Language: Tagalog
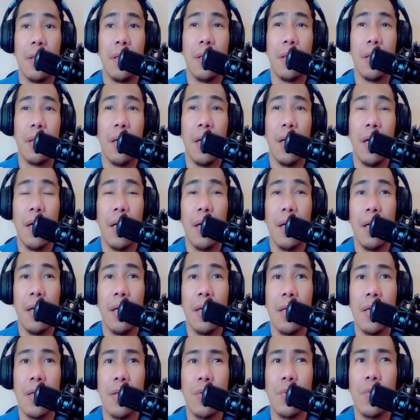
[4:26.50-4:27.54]

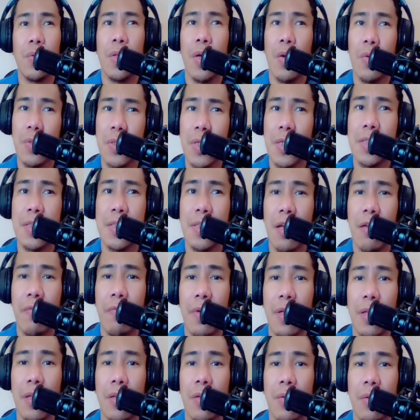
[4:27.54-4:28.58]
uh,
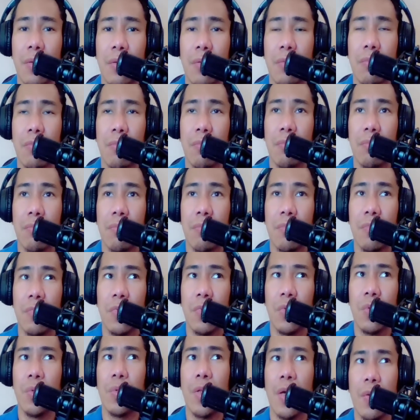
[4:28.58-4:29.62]
2007
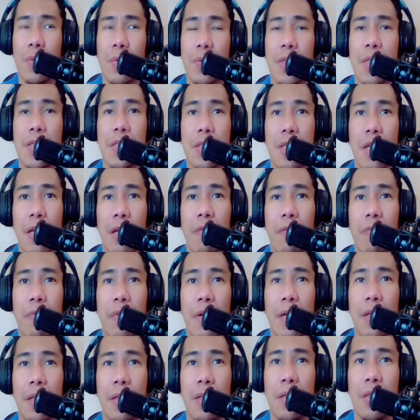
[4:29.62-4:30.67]

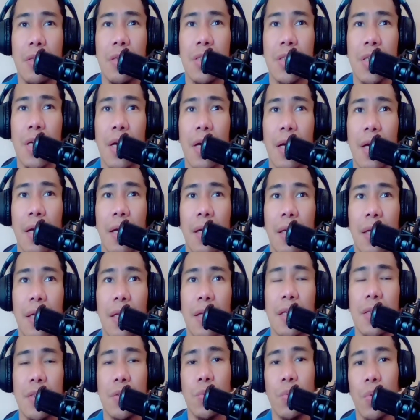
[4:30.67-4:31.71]
2007 siya
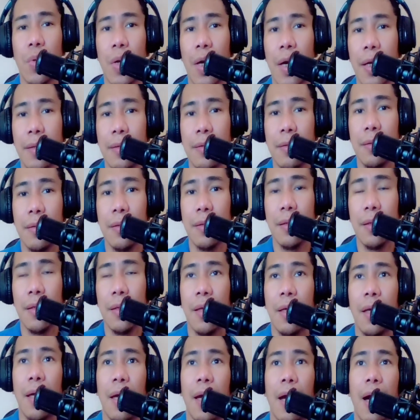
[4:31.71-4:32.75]
kinasuhan
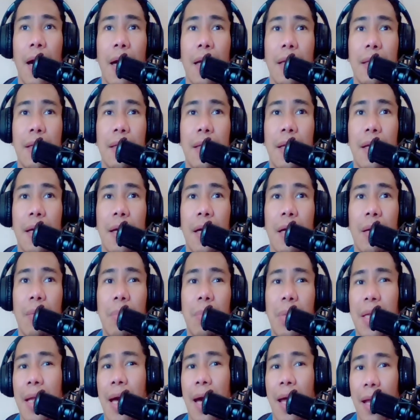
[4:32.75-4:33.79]
at uh,
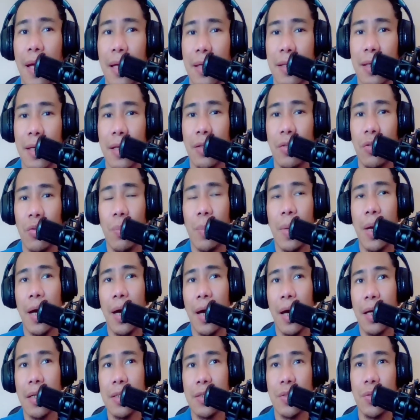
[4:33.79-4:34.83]
binalak niyang
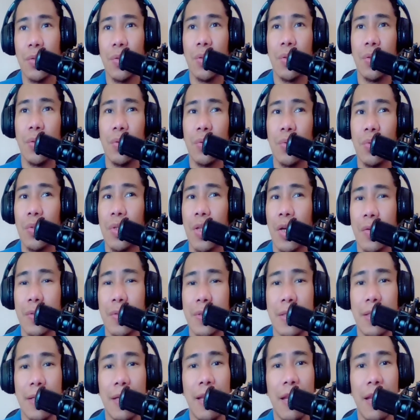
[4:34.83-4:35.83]
tumakas nung 2011